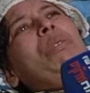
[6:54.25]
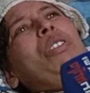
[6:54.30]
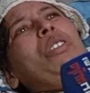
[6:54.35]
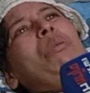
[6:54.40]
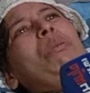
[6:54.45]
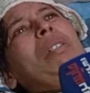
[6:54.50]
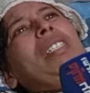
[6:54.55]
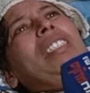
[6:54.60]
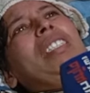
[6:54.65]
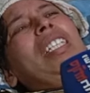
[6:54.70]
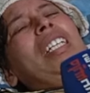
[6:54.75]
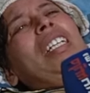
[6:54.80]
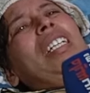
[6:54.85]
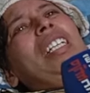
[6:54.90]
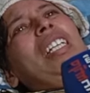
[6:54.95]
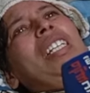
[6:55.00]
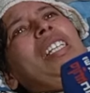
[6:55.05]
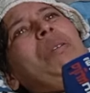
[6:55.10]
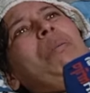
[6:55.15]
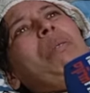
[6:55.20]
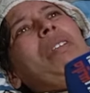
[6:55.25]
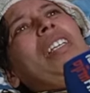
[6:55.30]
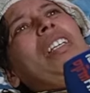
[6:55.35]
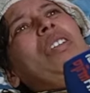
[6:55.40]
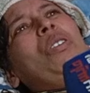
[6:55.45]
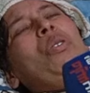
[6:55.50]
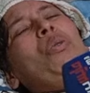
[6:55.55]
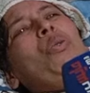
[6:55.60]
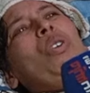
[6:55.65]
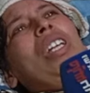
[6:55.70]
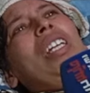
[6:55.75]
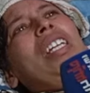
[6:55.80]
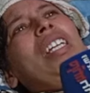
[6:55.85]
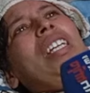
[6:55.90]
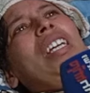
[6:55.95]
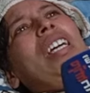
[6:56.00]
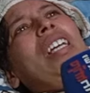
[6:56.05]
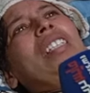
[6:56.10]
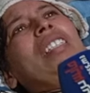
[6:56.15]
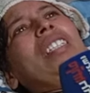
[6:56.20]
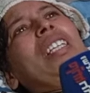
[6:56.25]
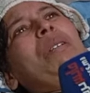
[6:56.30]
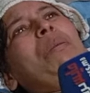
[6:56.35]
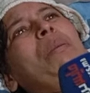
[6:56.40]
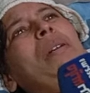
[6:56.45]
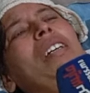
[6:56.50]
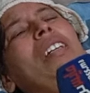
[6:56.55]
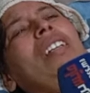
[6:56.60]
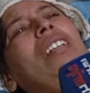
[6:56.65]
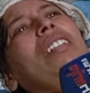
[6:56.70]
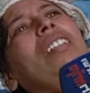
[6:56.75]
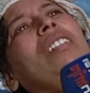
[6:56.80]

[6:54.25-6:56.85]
منهم الدري الكبير هو اللي كان دابا